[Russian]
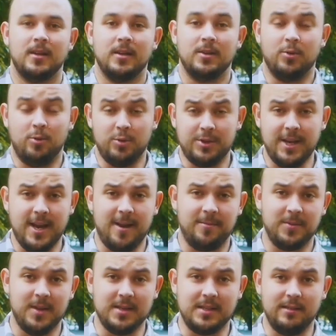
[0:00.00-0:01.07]
Друзья,
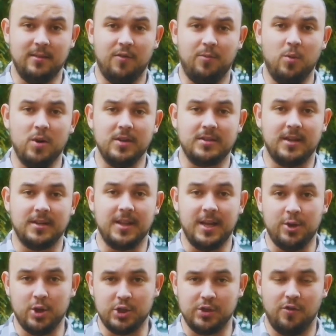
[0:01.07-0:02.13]
если вы в поисках
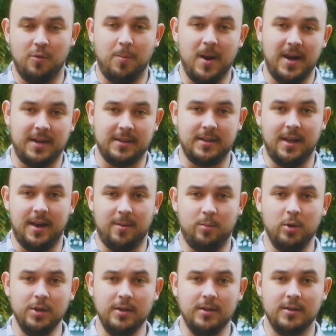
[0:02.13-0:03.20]
надежного парка для
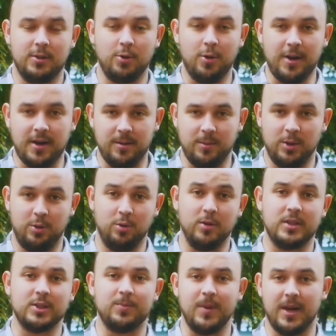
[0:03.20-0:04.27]
работы, то рекомендую
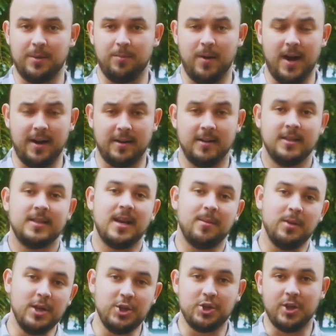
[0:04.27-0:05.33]
Эксперт Парк.
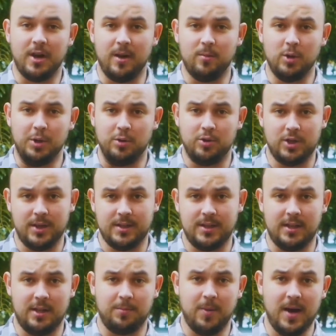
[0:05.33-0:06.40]
Сам лично работаю через
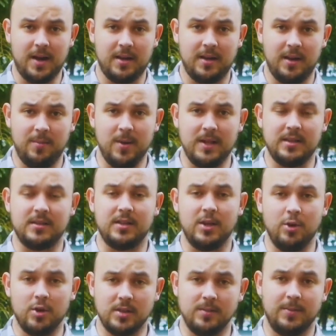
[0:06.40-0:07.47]
этот парк, ребята
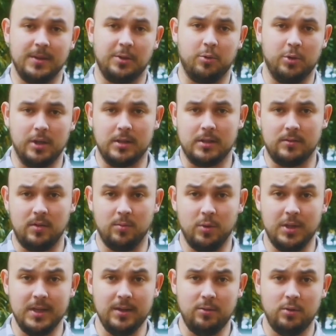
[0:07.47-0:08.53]
серьезно подходят к своему
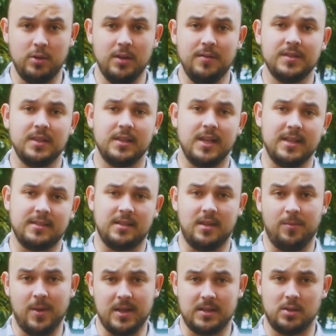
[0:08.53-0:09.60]
делу и всегда
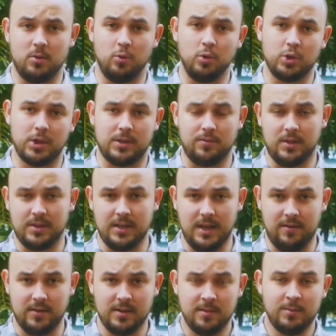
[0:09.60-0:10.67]
стремятся улучшить свой
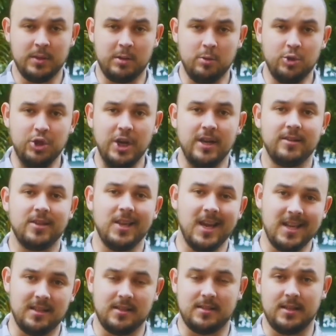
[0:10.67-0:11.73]
сервис. Подключает к
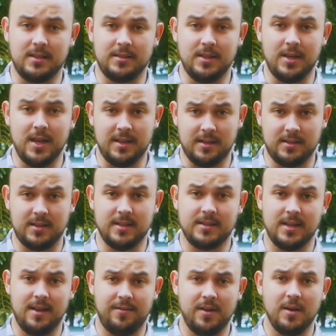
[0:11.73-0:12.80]
Яндекс Такси и Яндекс
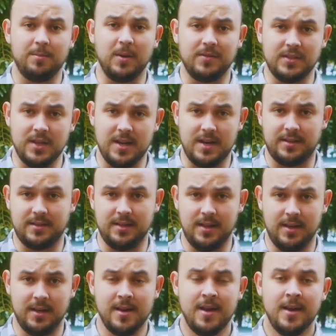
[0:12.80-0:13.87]
Доставка по всей
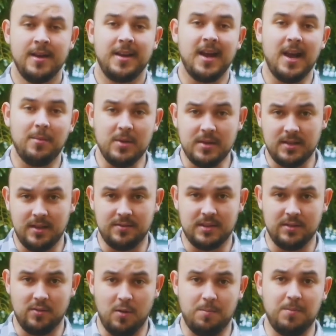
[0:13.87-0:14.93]
России. Комиссия
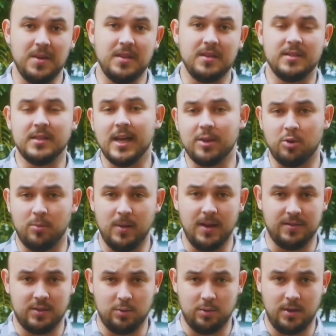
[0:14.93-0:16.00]
всего 50 рублей
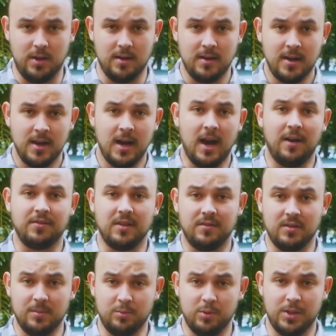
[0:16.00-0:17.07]
в сутки, а
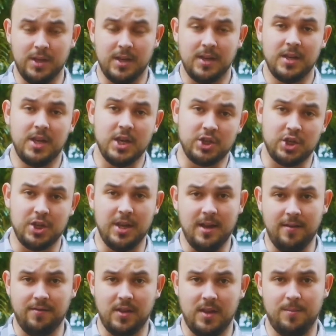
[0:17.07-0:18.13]
автовыплаты
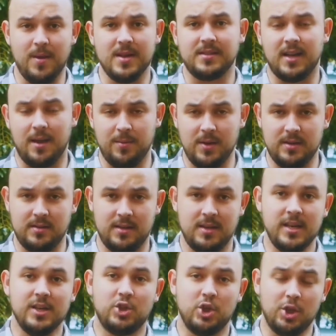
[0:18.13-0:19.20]
ежедневные без комиссии.
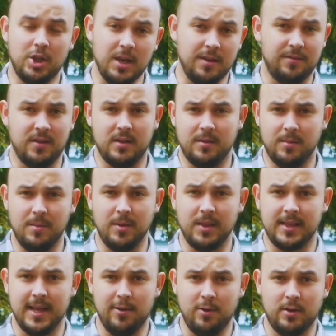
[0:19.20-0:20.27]
Есть 4 вида
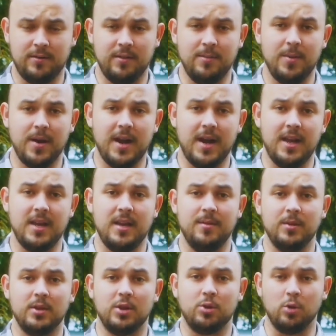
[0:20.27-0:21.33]
моменталок, выбирая
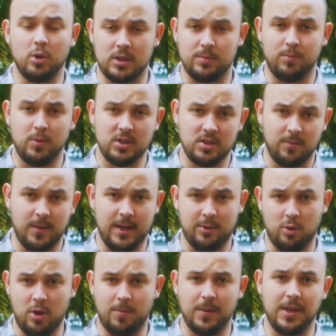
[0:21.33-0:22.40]
именно тот способ,
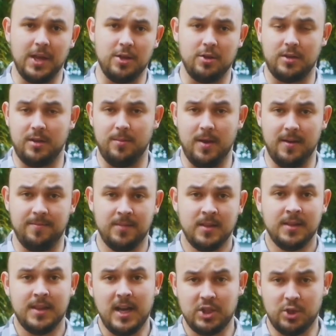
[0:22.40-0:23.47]
который подойдет тебе.
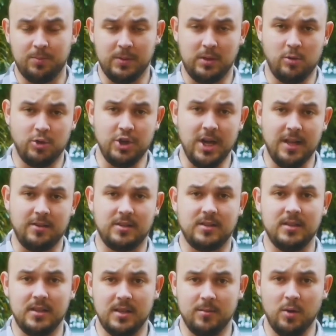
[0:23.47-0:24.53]
Также подключает к
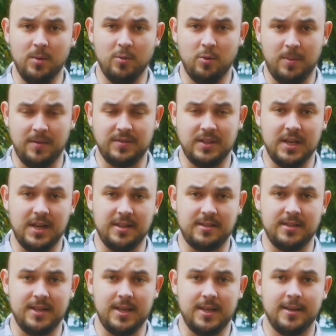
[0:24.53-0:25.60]
Сити Мобил по всей
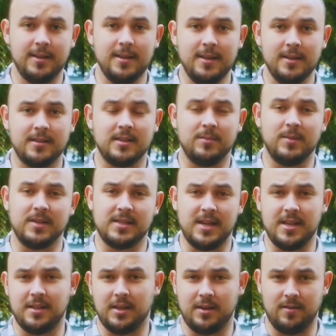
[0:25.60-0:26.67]
России и
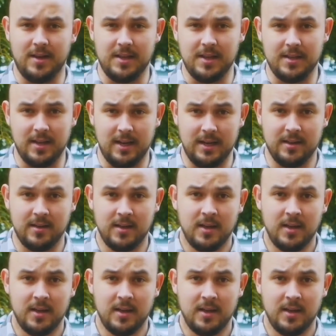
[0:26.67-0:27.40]
самозанятых водителей.